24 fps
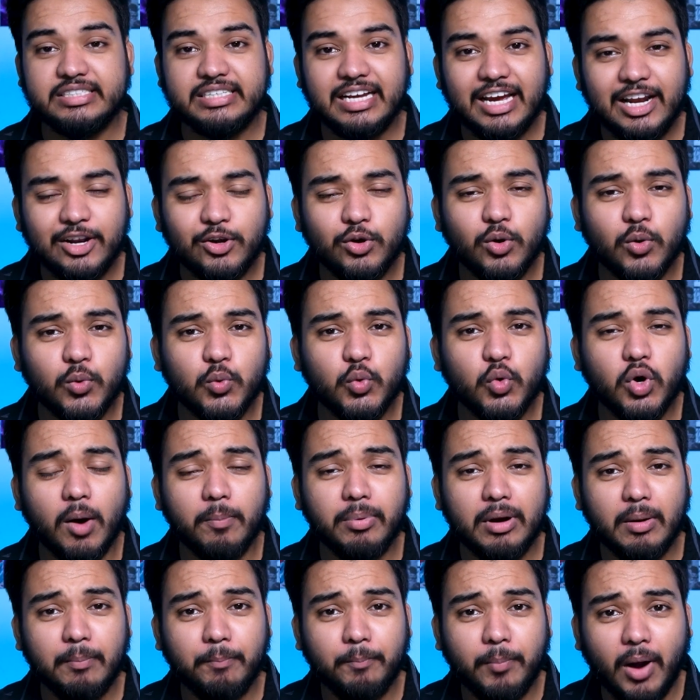सेन गोकू
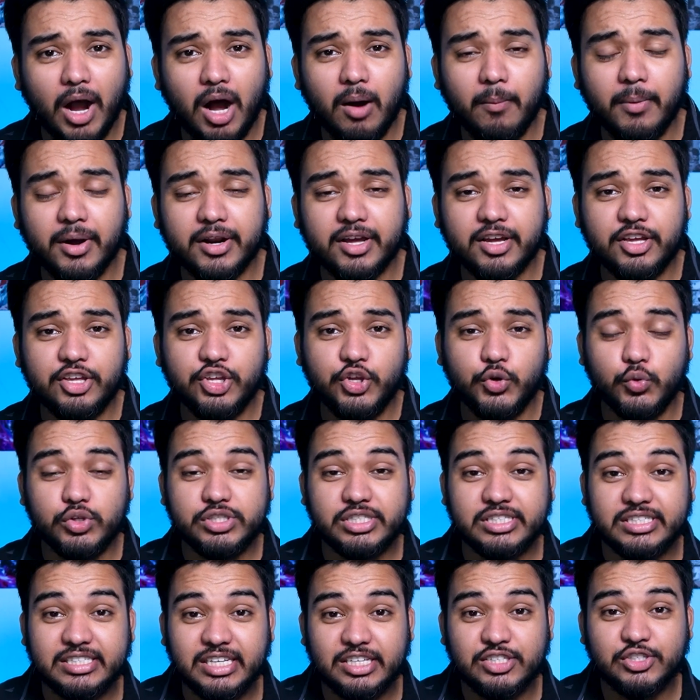अपने पावर के यूज
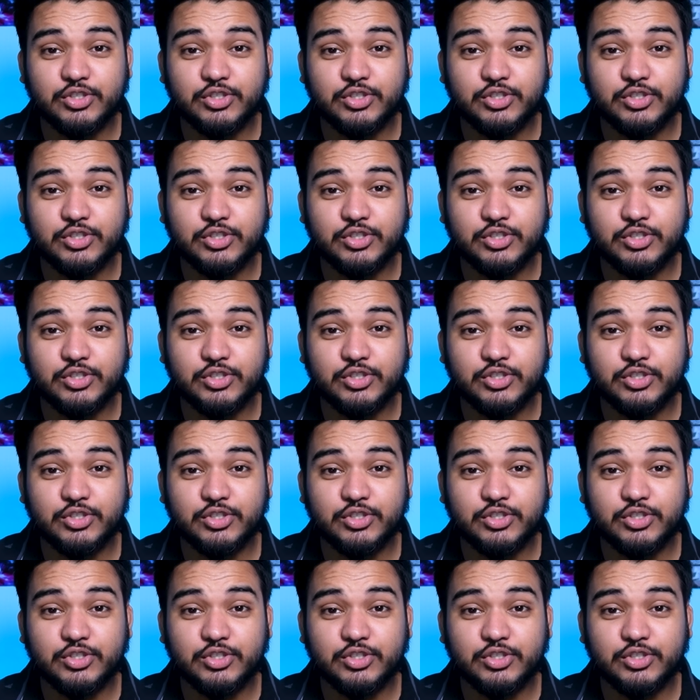से